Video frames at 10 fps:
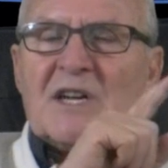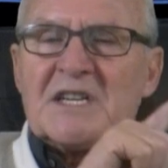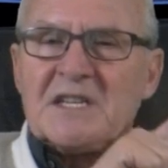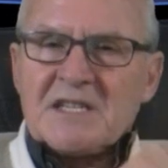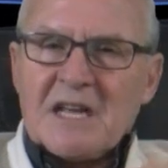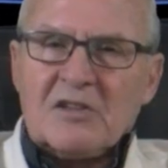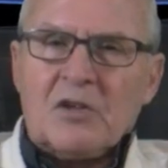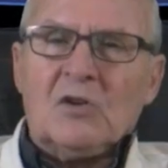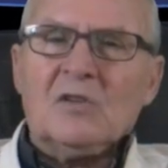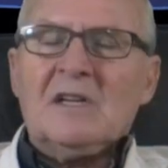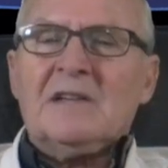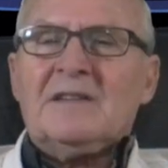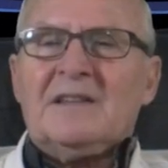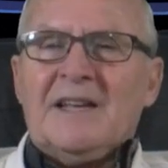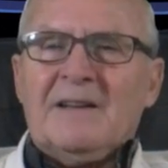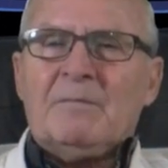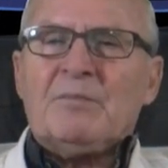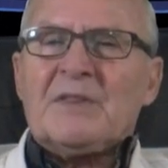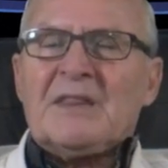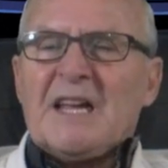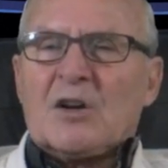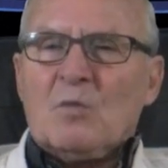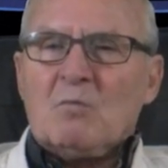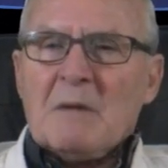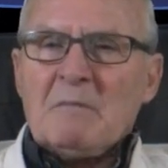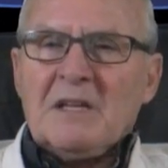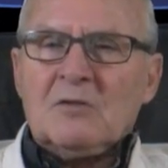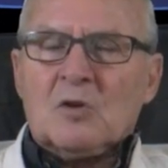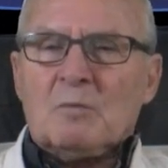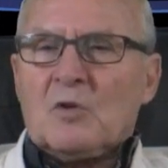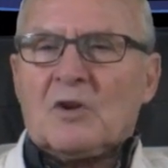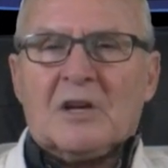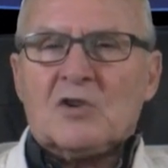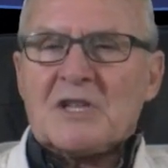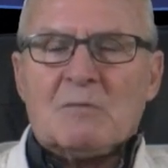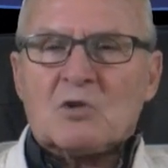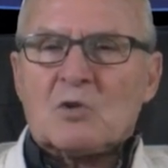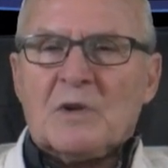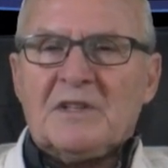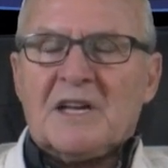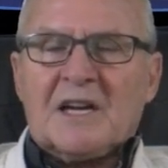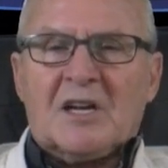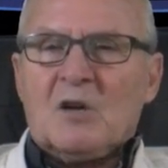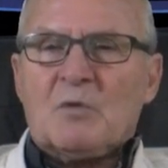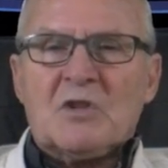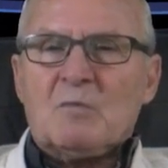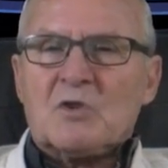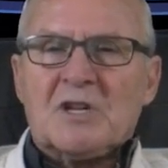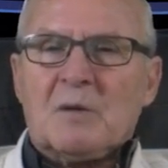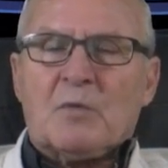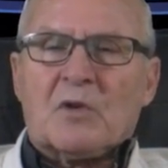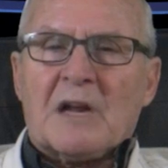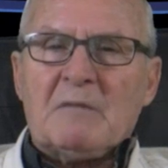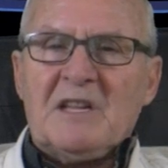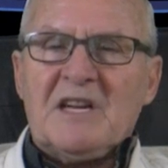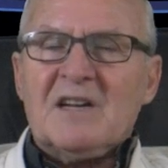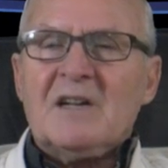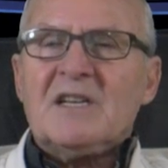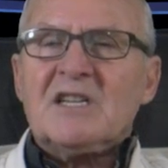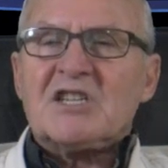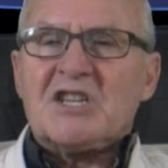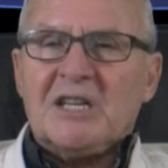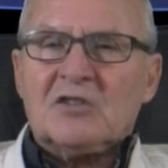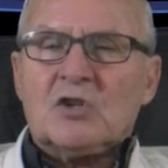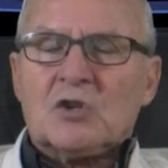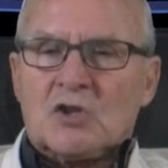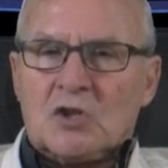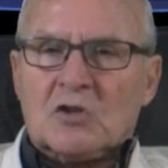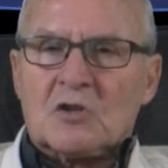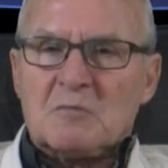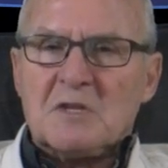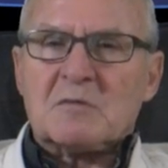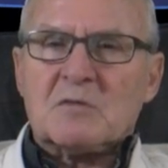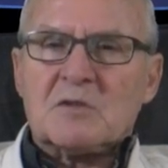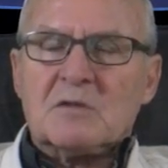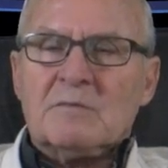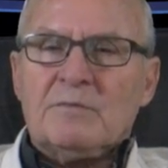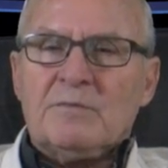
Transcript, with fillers: una sensación de derrumbamiento porque nos damos cuenta que no podemos ir por la vida siendo nosotros mismos.